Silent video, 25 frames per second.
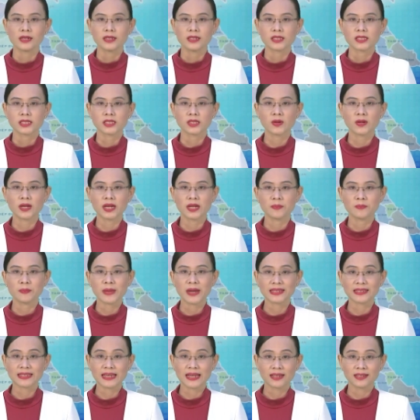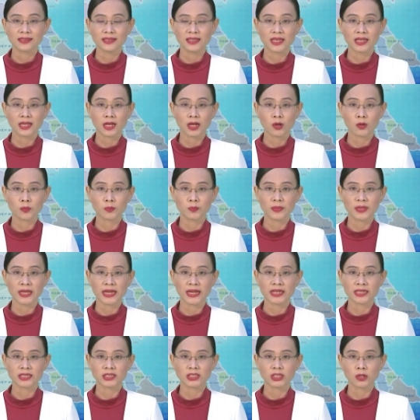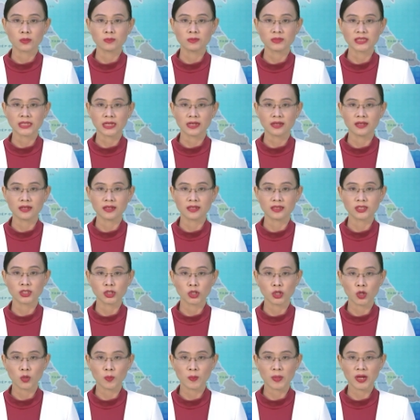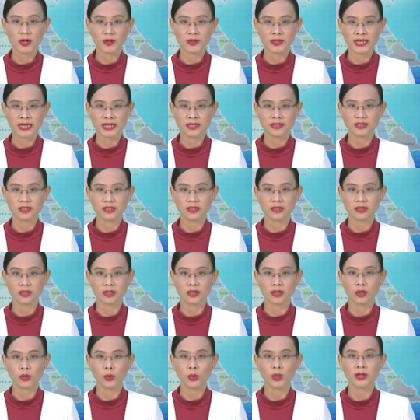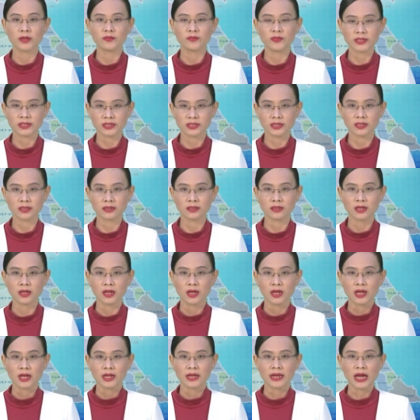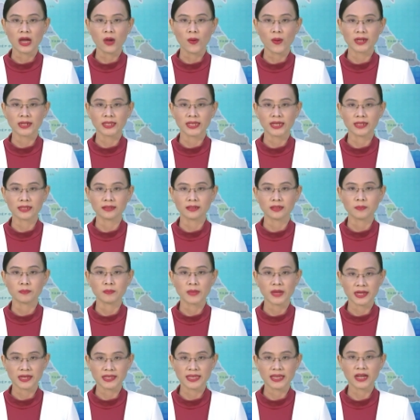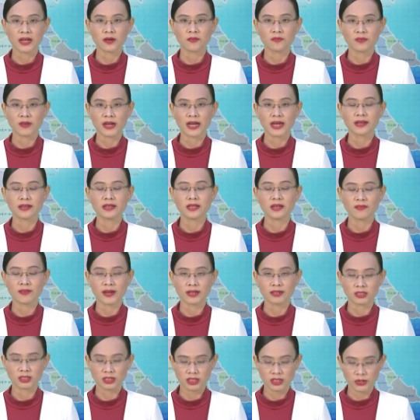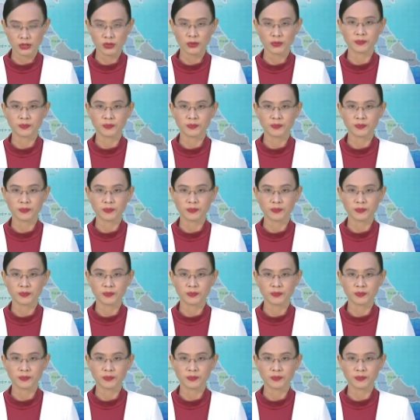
Sau gần 3 tháng thi công, nhà chống sạt lở cho đồng bào Dẻ Riêng ở huyện Phước Sơn đã hoàn thành, bàn giao và đưa vào sử dụng.